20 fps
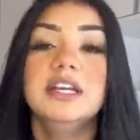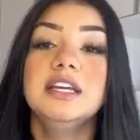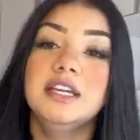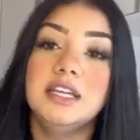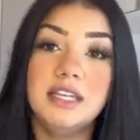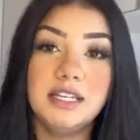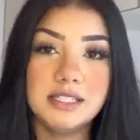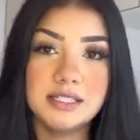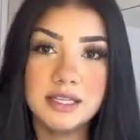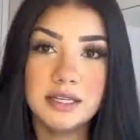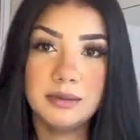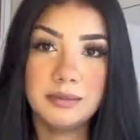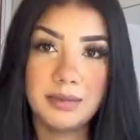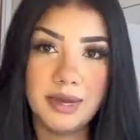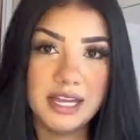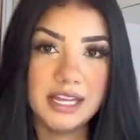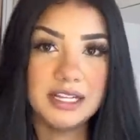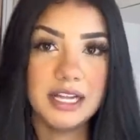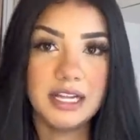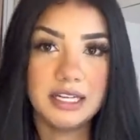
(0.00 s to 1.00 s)
E
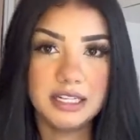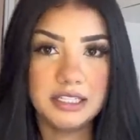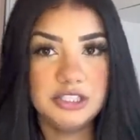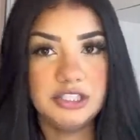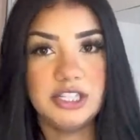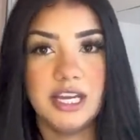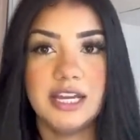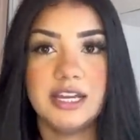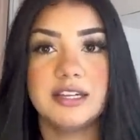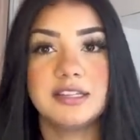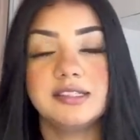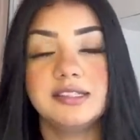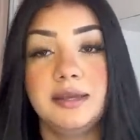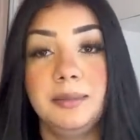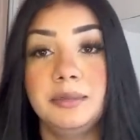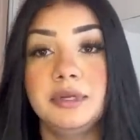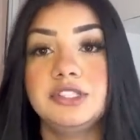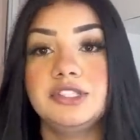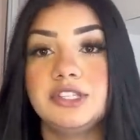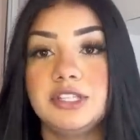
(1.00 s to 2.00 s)
também lá na Shein,
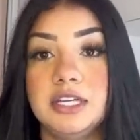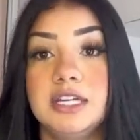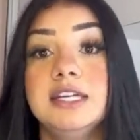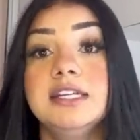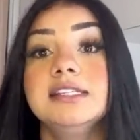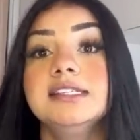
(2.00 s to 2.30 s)
acima de